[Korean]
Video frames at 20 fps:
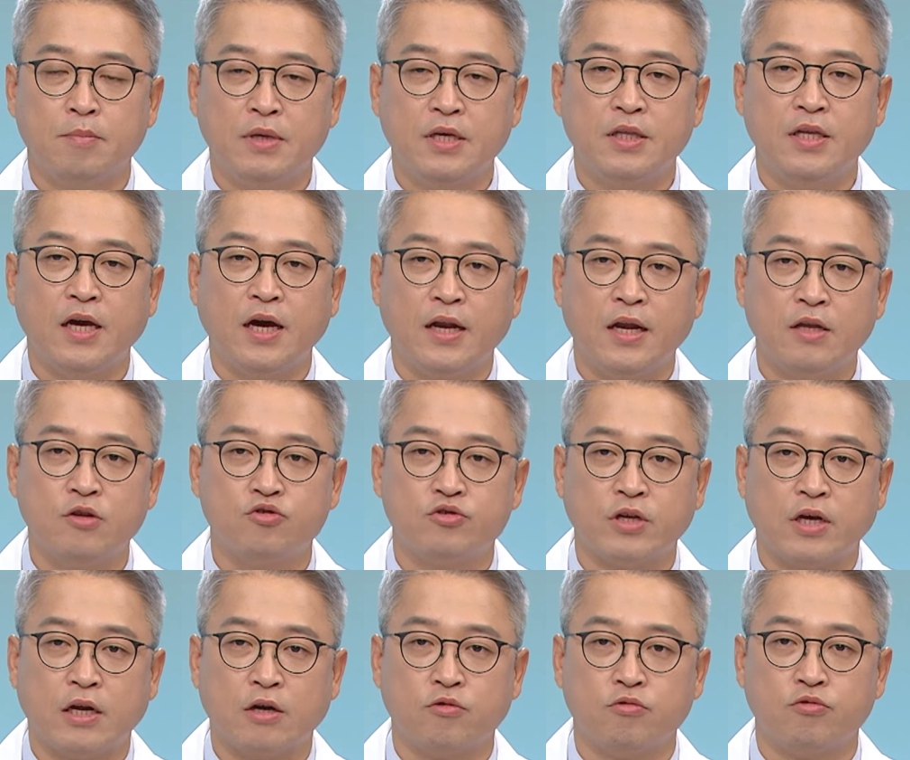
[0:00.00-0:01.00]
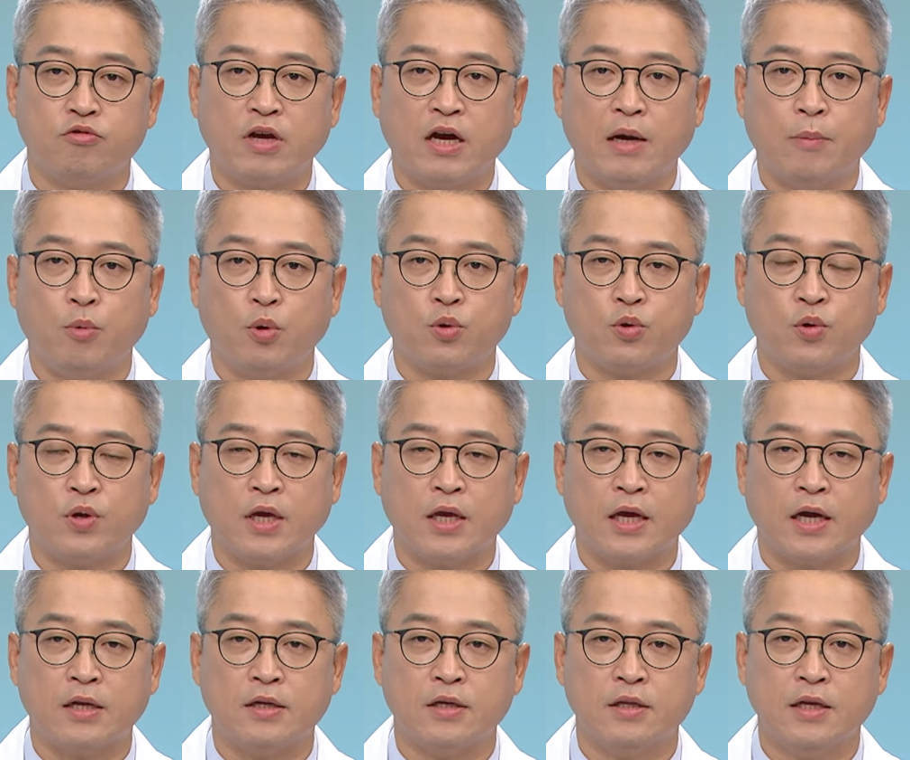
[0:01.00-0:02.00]
PDRN 주사라고 우리가 보통 음.
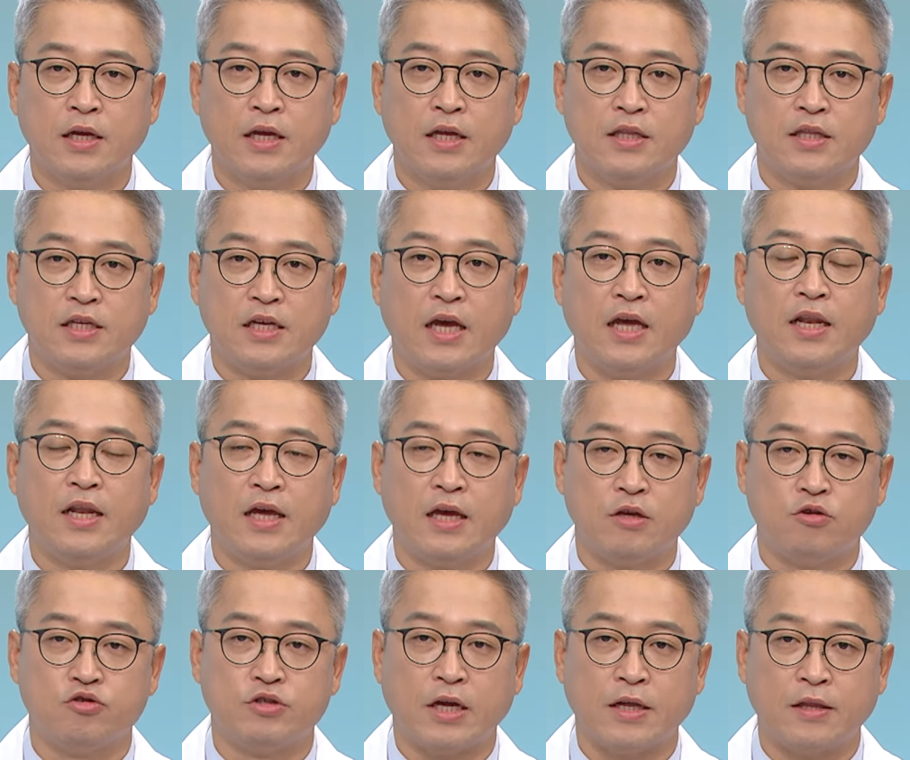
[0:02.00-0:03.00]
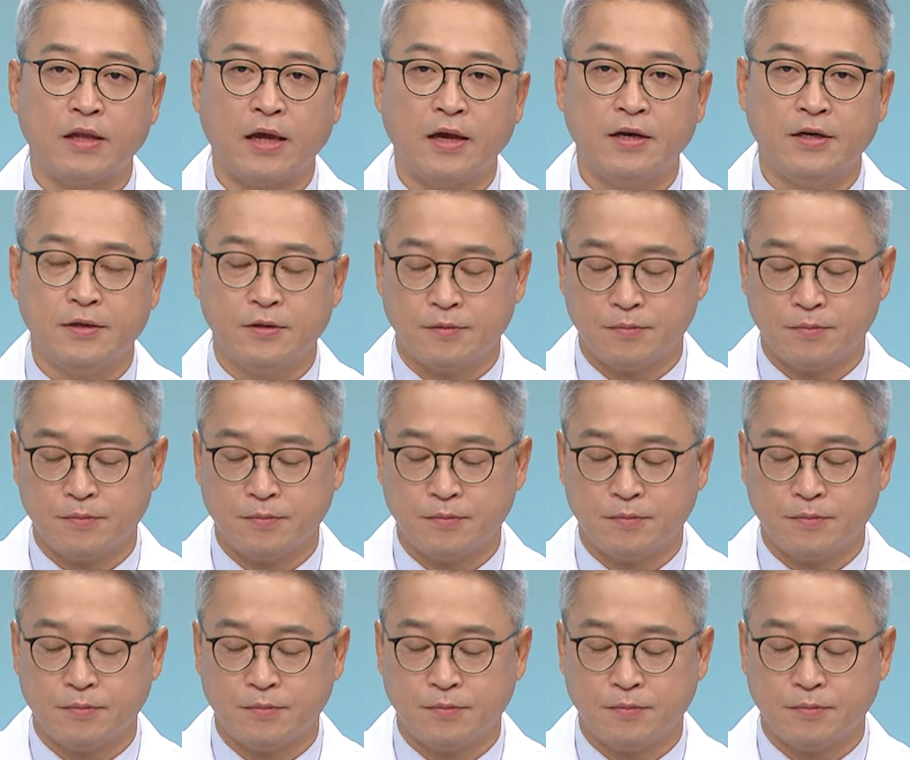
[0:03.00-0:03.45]
얘기하는 DNA 주사인데요.